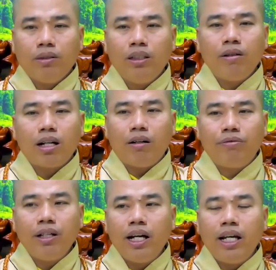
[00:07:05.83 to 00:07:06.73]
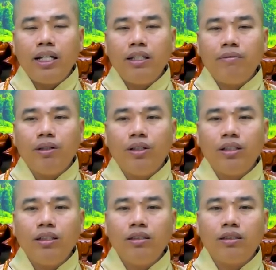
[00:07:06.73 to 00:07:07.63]
bữa qua cà phê
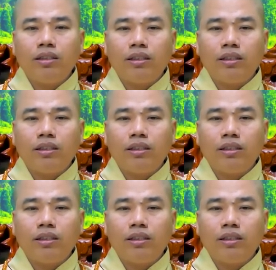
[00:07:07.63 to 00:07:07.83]
bữa nước